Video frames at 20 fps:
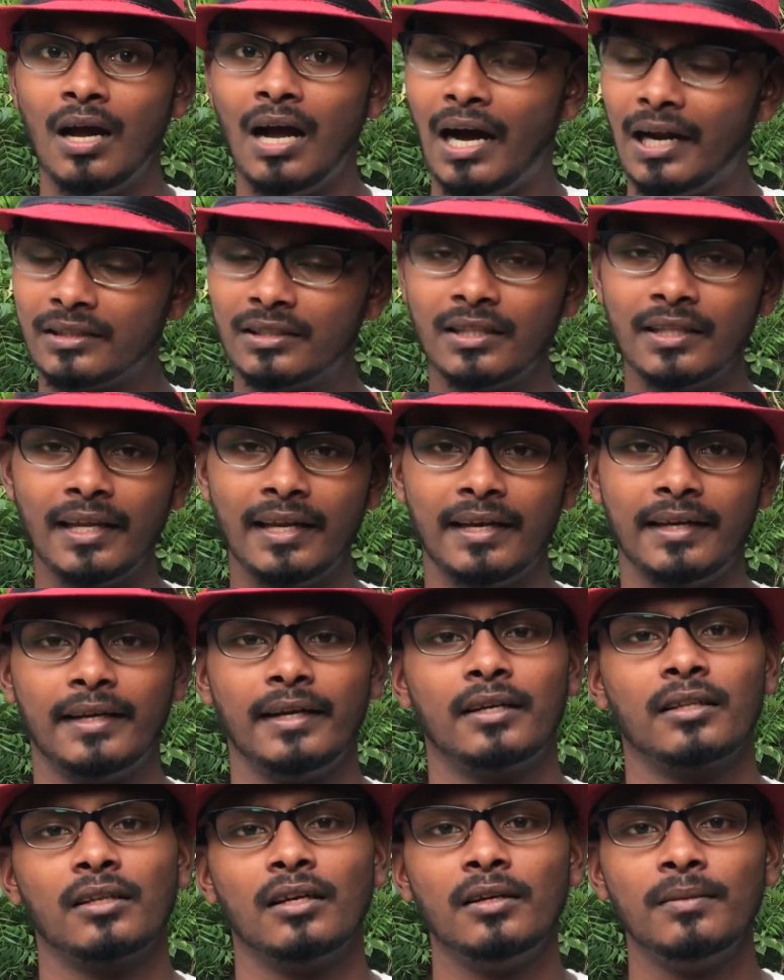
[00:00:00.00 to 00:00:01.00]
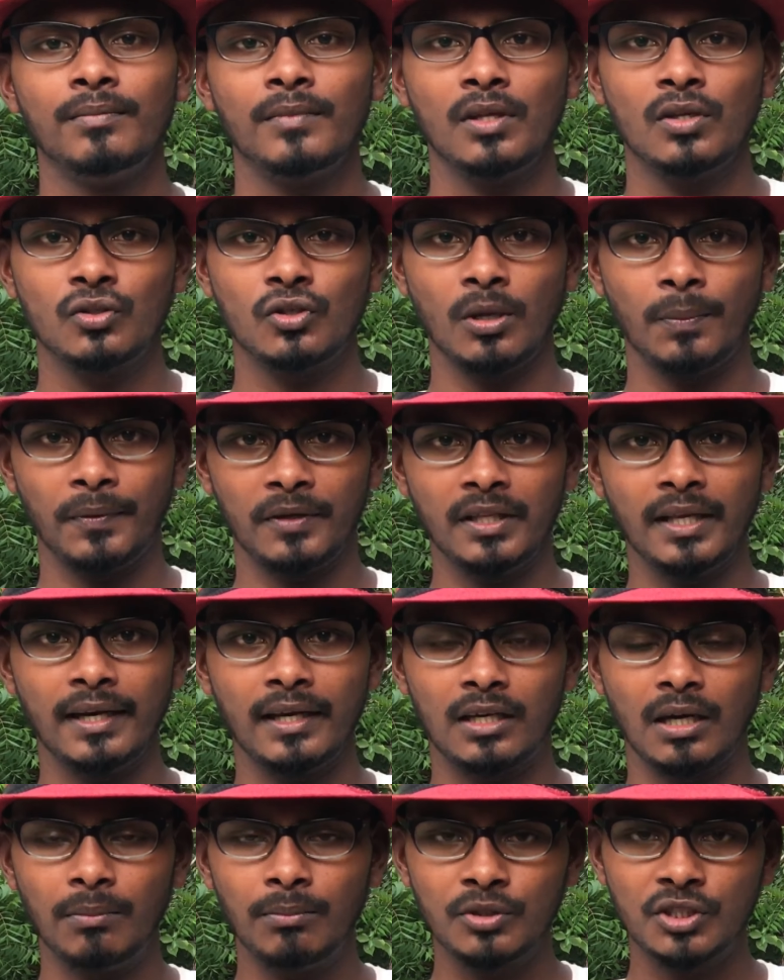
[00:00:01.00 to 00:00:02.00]
அடுத்தது என்ன கேட்டதுன்னா ஸோ இப்போ வந்து
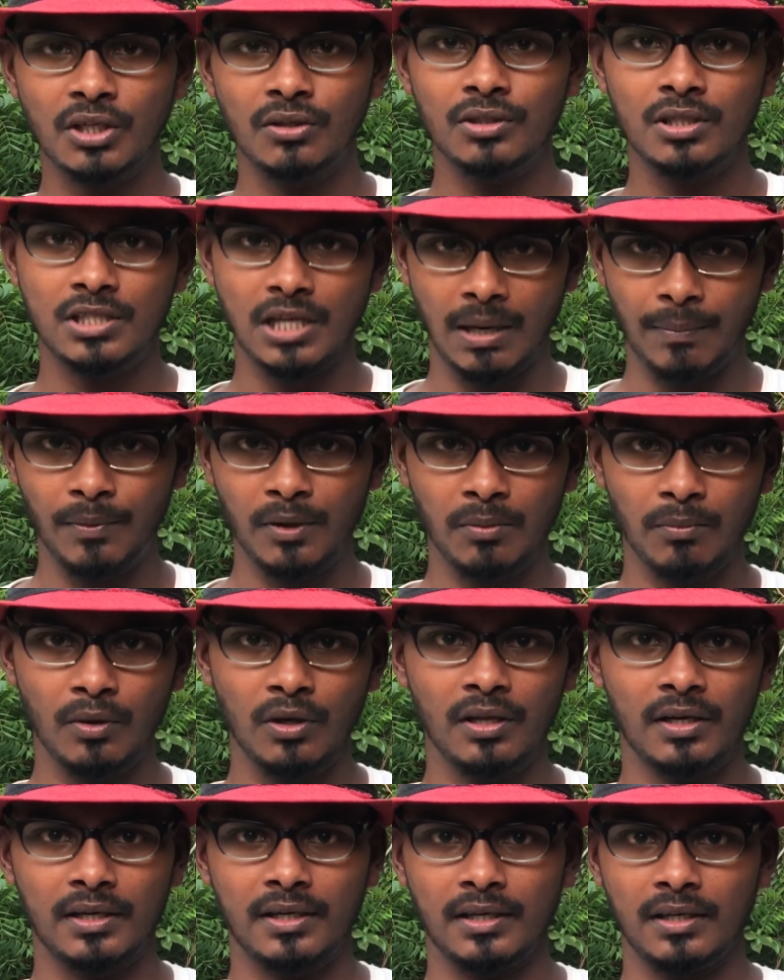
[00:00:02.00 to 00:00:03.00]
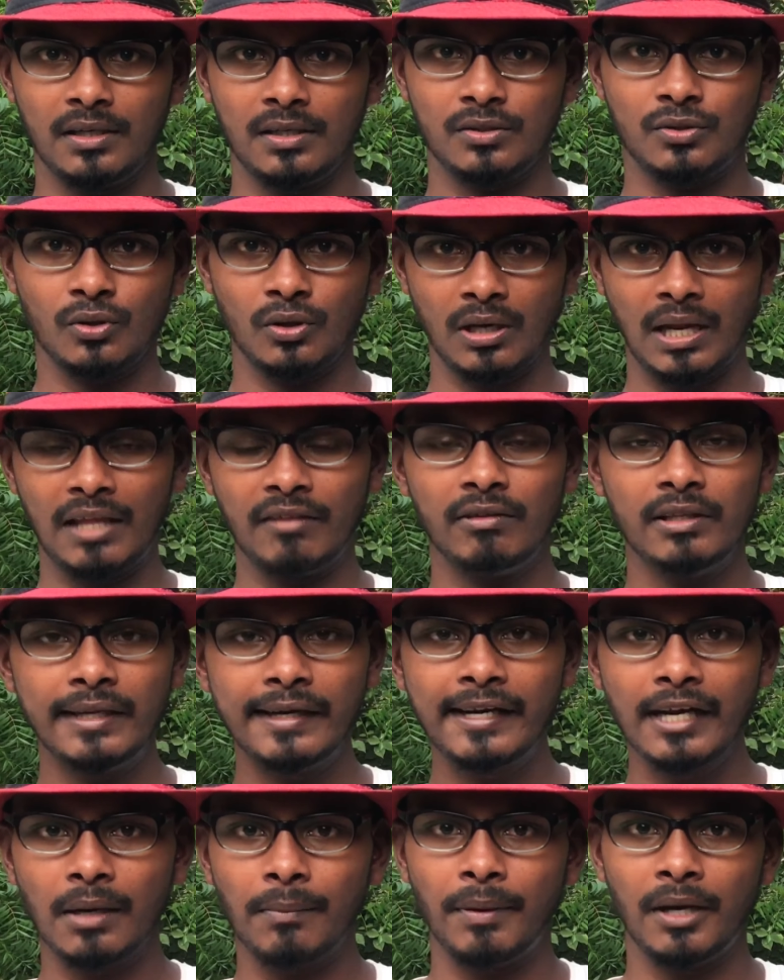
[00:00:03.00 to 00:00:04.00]
எனக்கு கம்புச்சா வந்து சாப்பிடணும் போல இருக்குது ஸோ நான் அதை வந்து
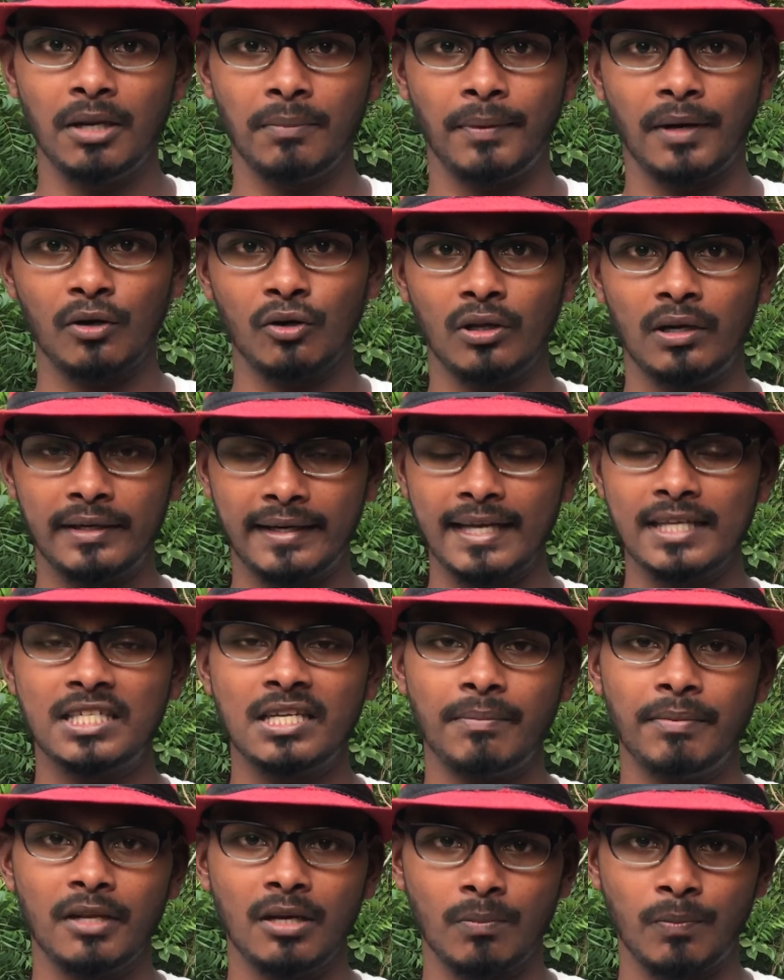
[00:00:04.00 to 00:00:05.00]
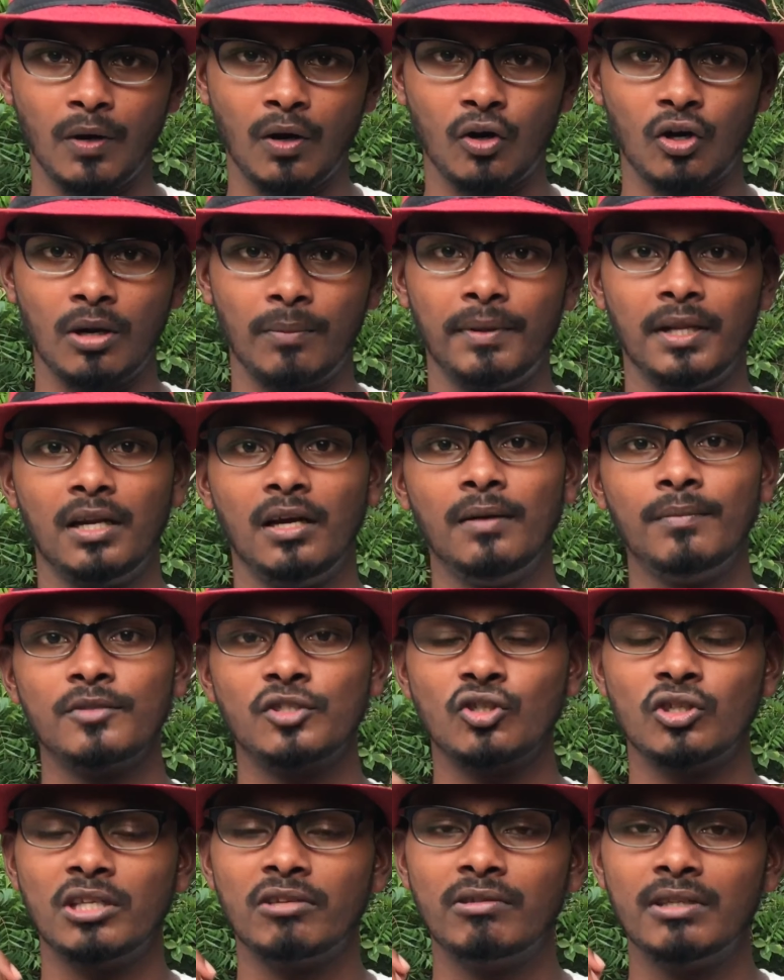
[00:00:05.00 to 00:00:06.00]
ட்ரிங்க் பண்ணி பார்க்கணும் டேஸ்ட் எப்படின்னு பார்க்கணும் அப்படின்னா
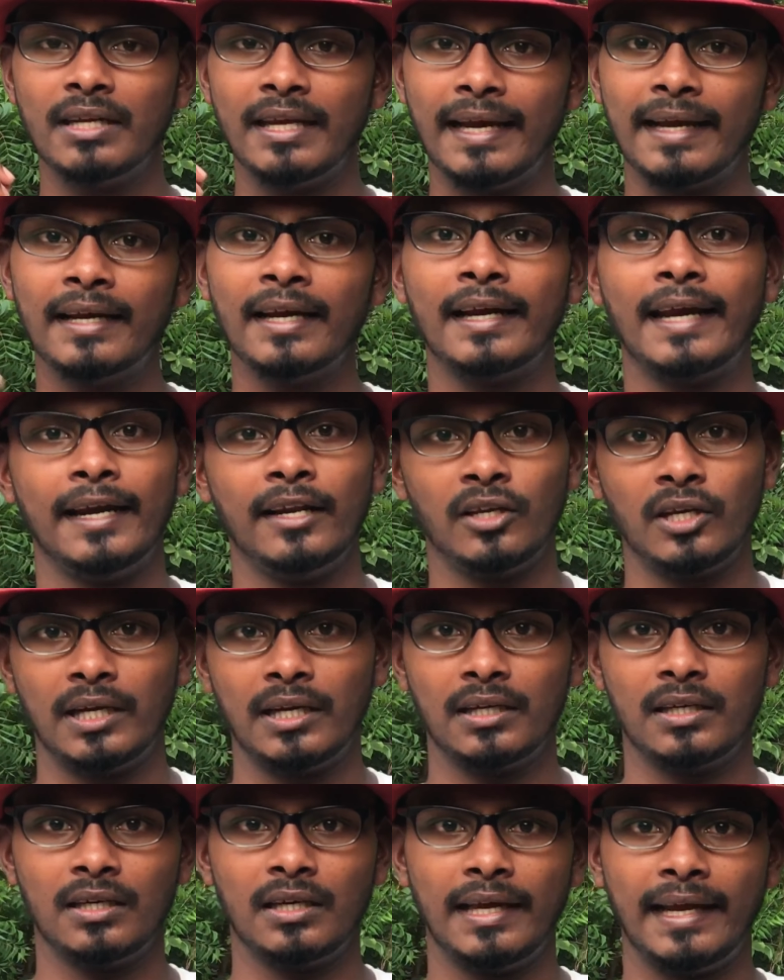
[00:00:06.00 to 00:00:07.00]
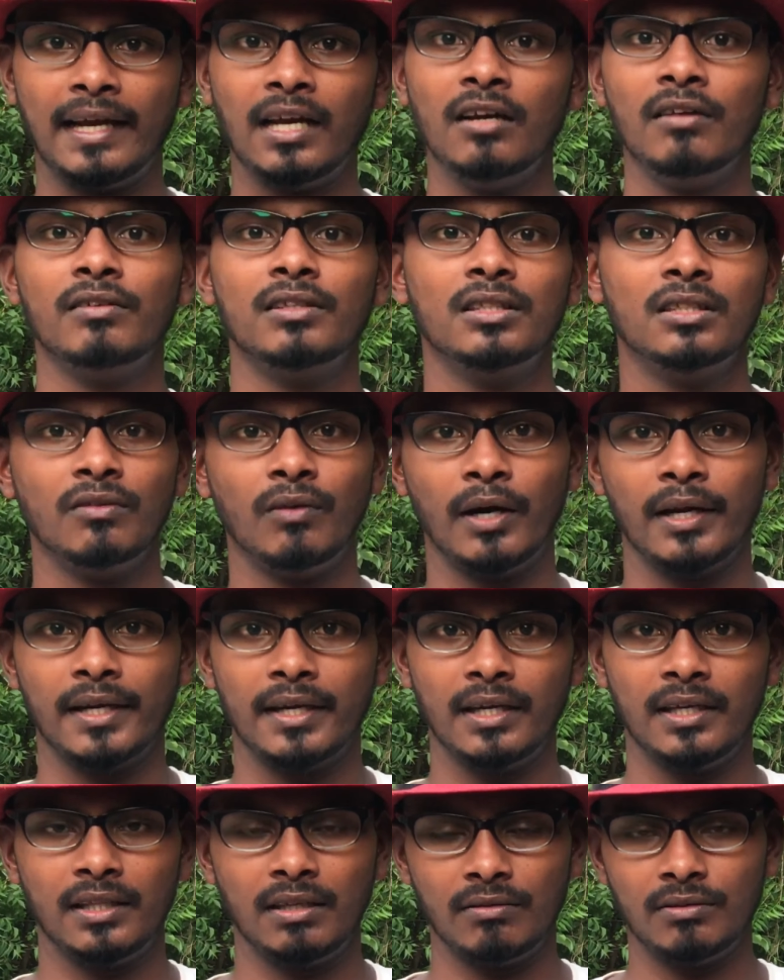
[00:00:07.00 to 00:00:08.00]
ஸோ இது வந்து எங்கே கிடைக்கும் எனக்கு நான் எங்கே வந்து வாங்கி
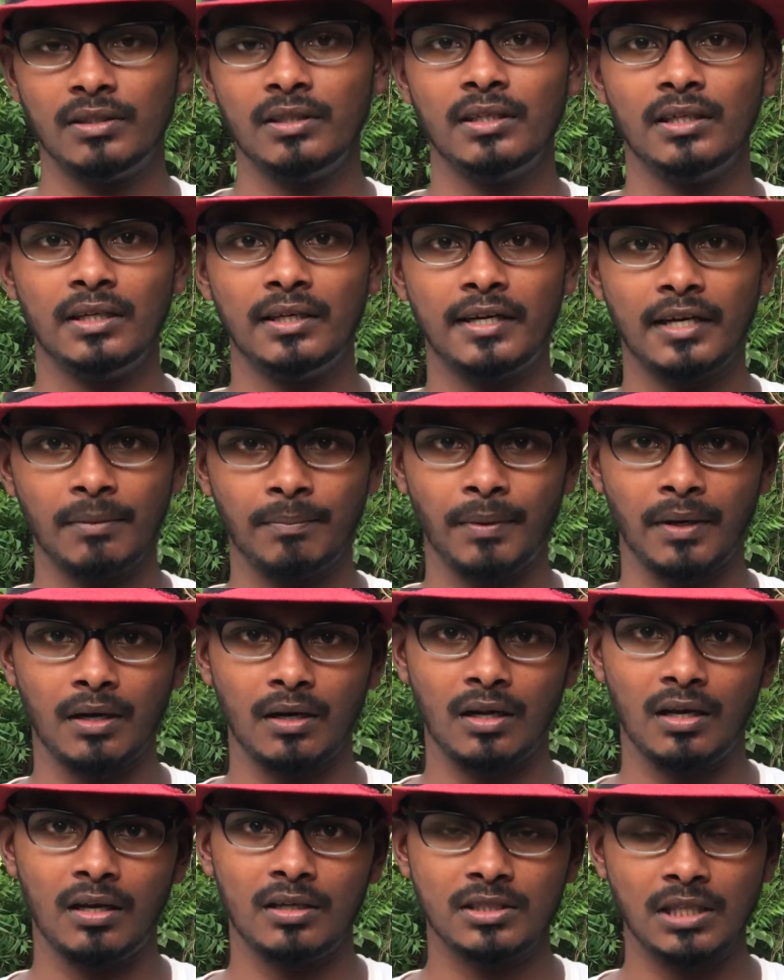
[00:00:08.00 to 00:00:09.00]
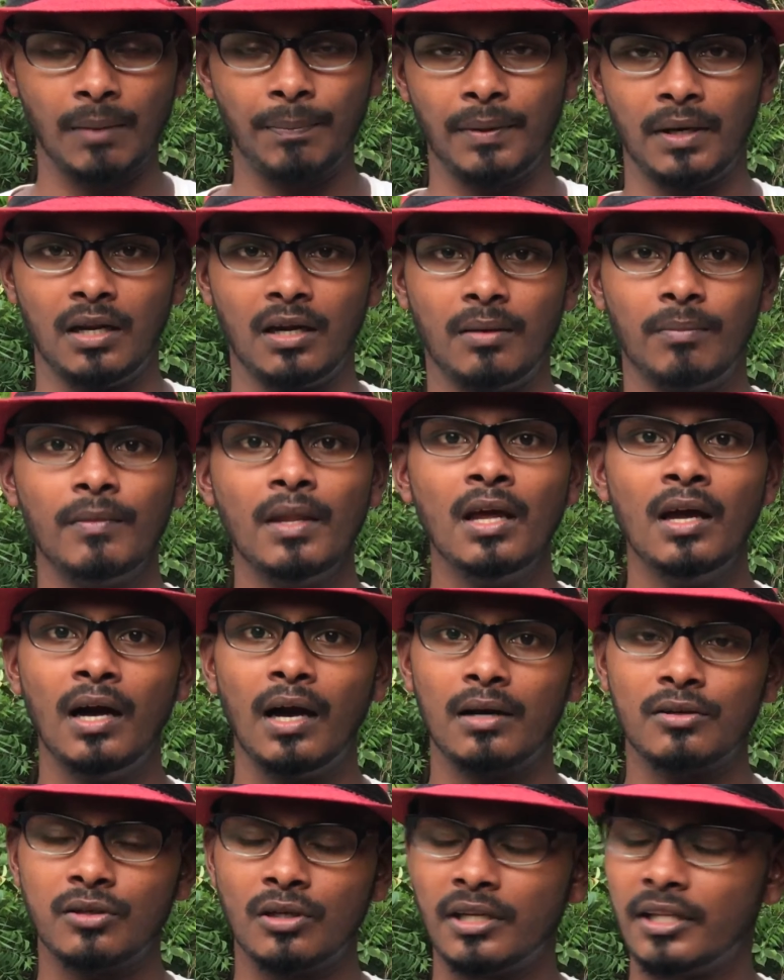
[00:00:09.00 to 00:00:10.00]
இதை வந்து ட்ரிங்க் பண்ணலாம் சாப்பிட்லாம்
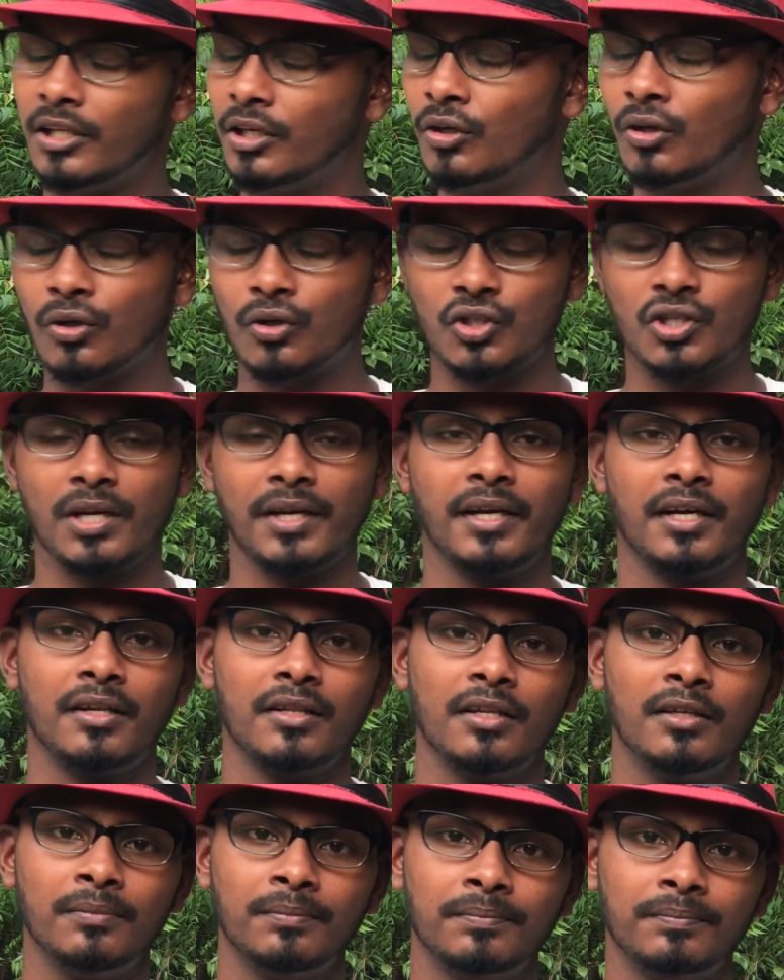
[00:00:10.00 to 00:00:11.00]
அப்படின்னு சொல்லிட்டு அது இன்னொரு கொஸ்டின் கேட்டிருந்தேன்